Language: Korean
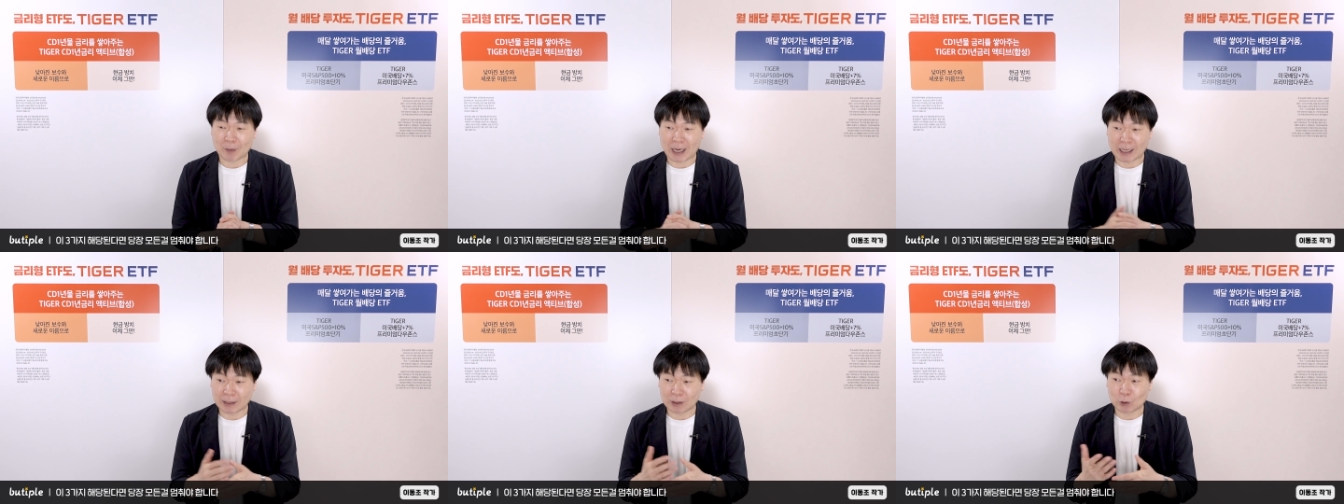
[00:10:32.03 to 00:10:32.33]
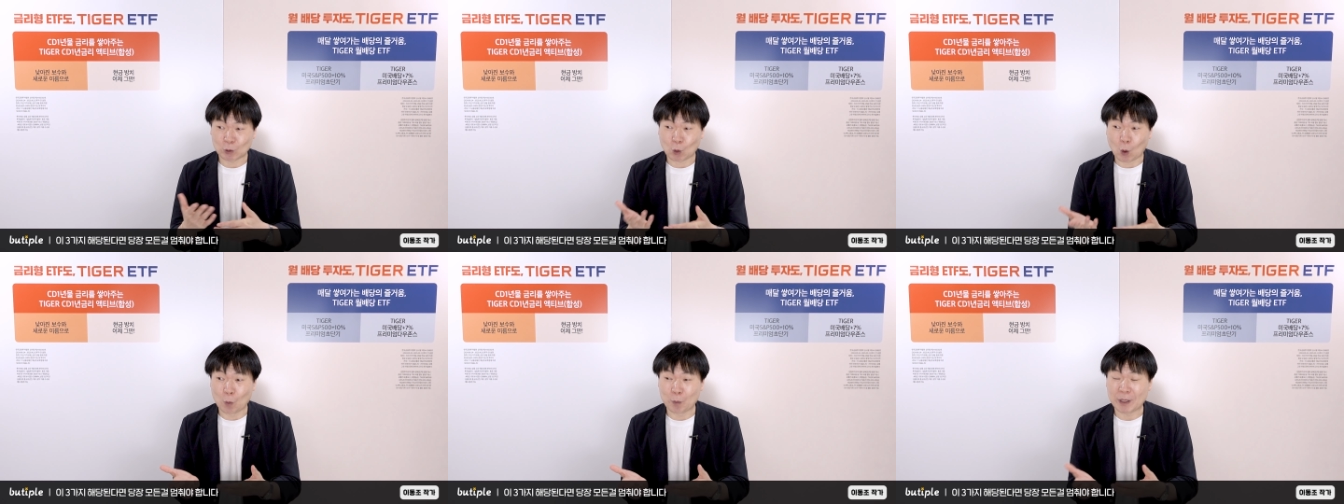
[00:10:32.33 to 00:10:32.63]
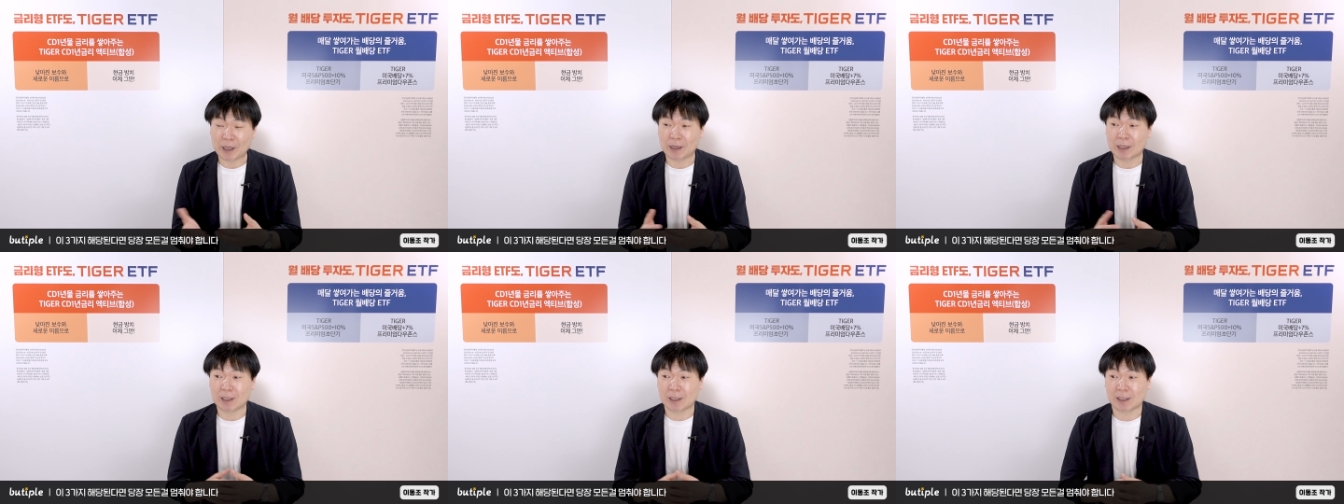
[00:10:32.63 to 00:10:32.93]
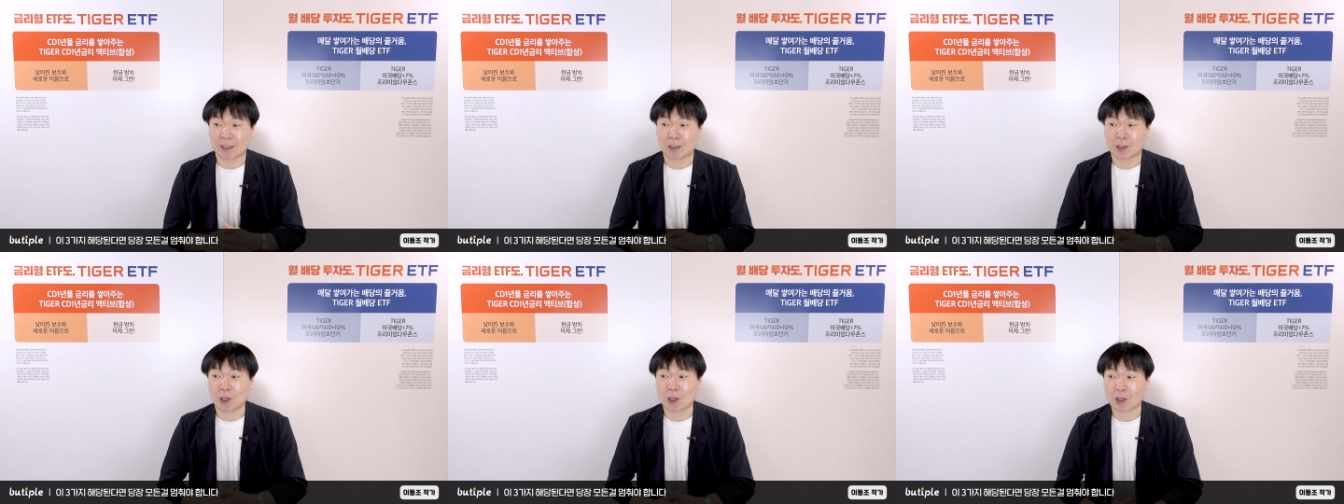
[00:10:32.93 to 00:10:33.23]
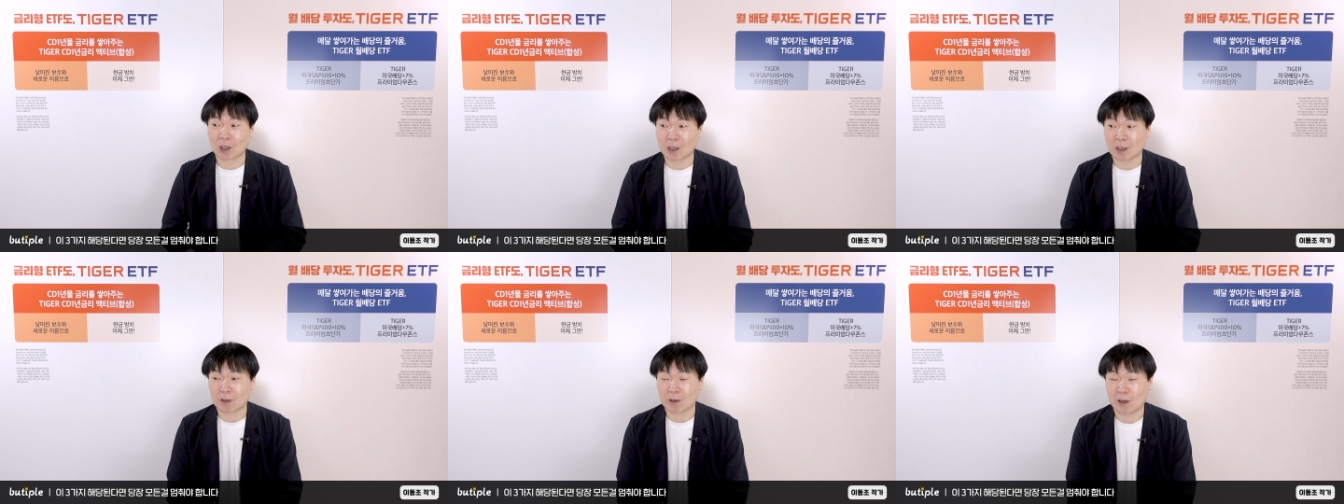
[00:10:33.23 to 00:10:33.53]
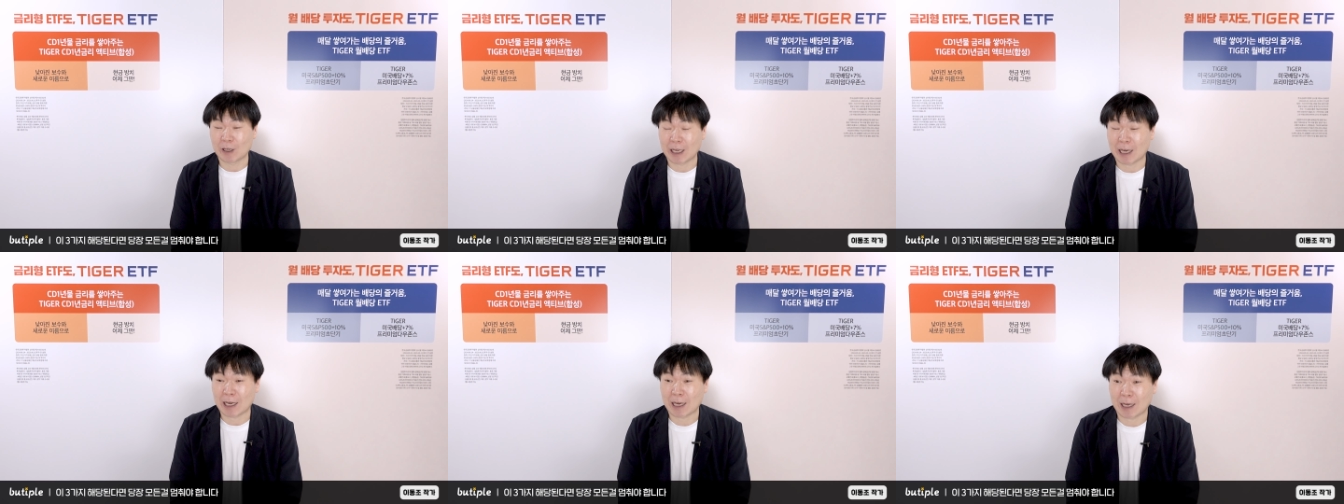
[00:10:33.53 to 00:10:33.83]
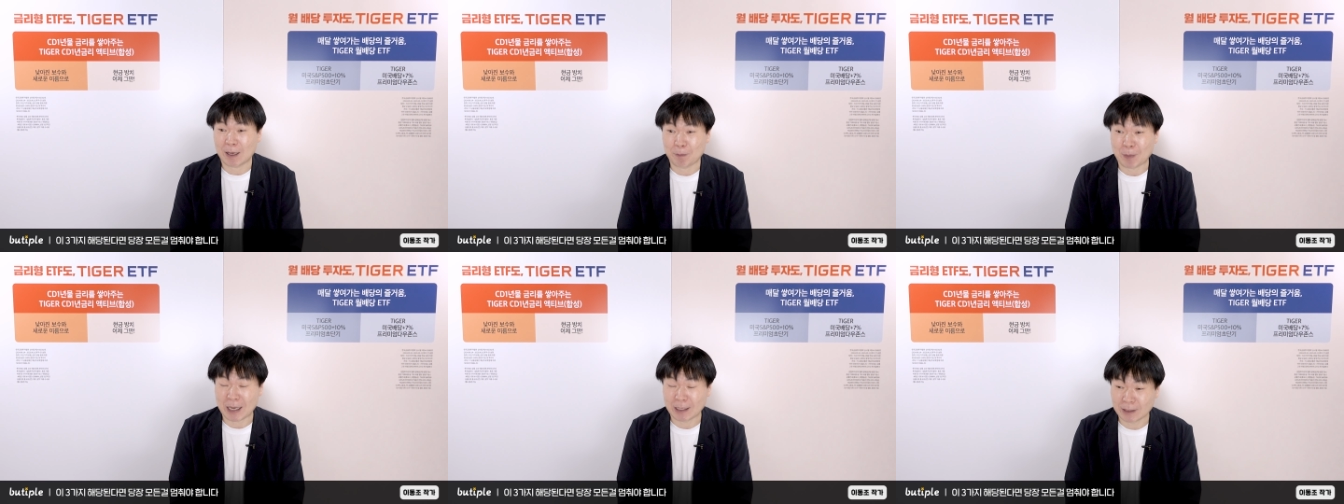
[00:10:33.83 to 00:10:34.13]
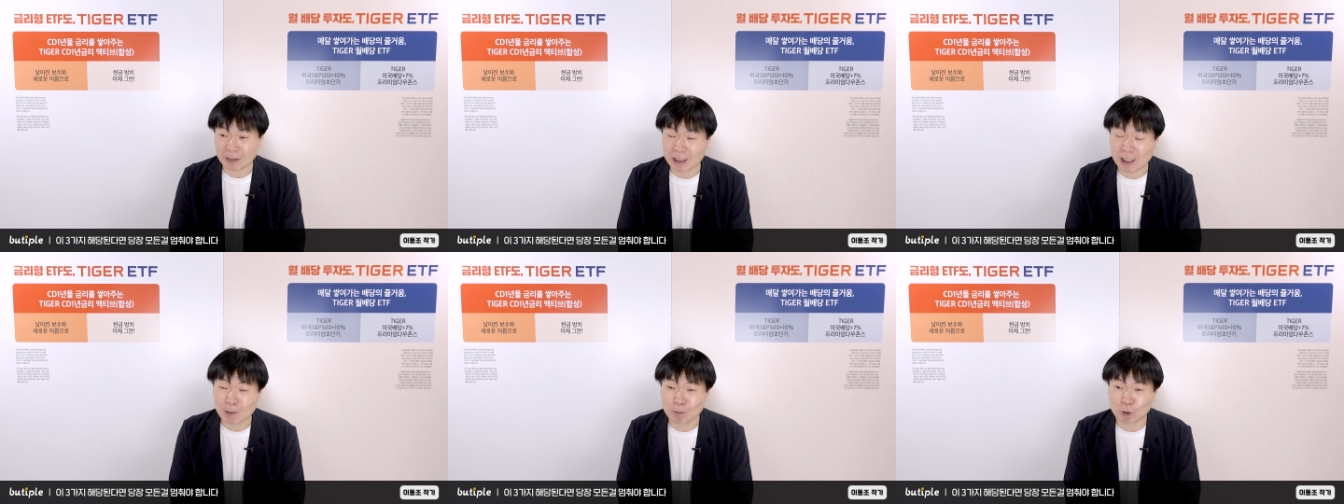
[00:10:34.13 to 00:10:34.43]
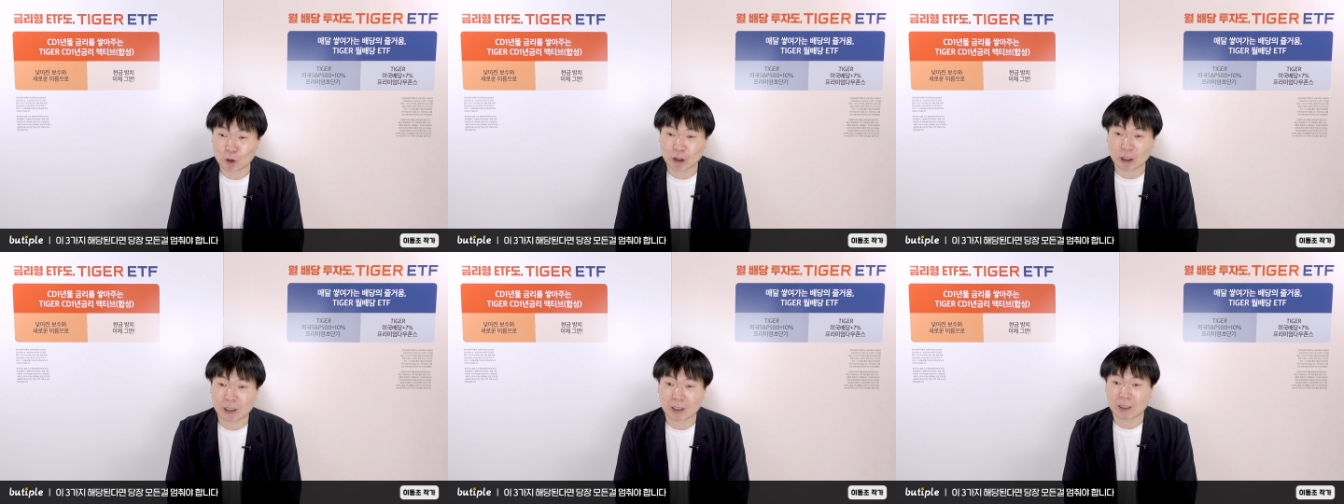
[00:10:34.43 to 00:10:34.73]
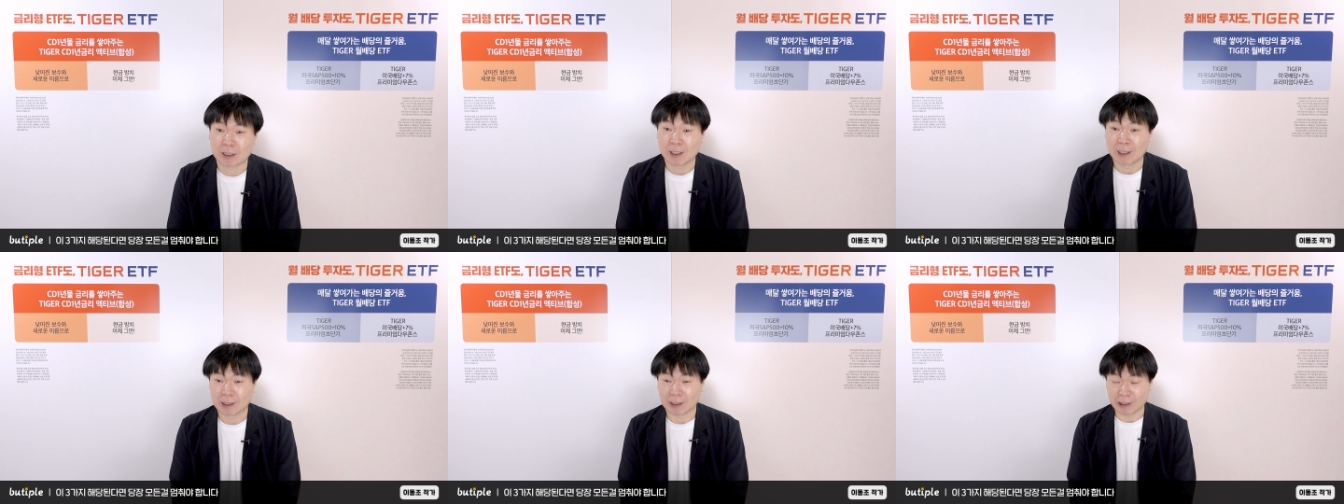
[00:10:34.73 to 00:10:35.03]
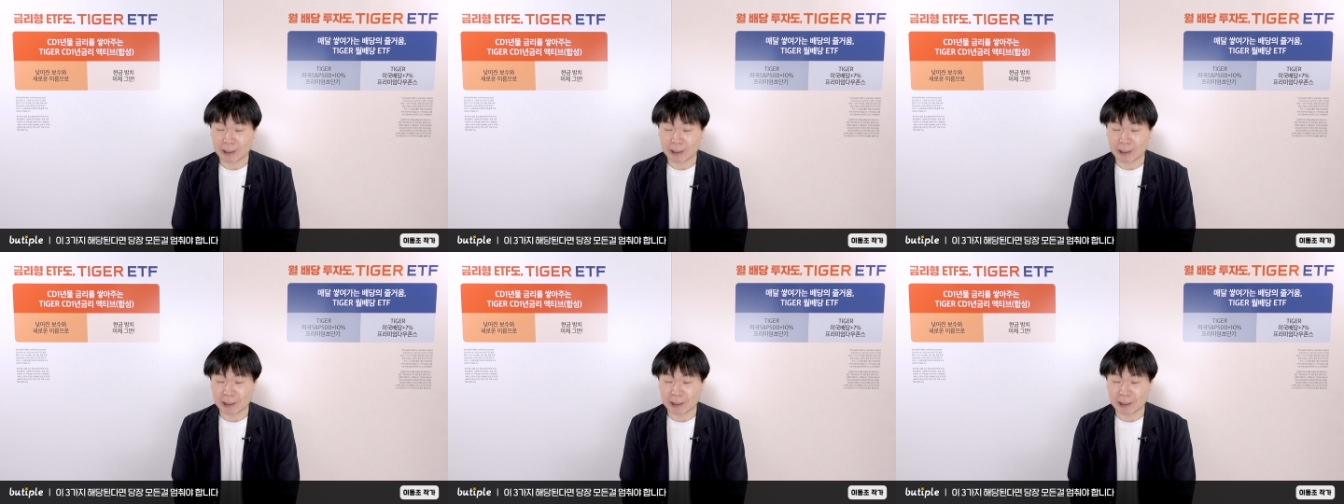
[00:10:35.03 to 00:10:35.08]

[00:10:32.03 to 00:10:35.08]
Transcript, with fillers: 많은 고민들을 털어놓거나 많은 질문들을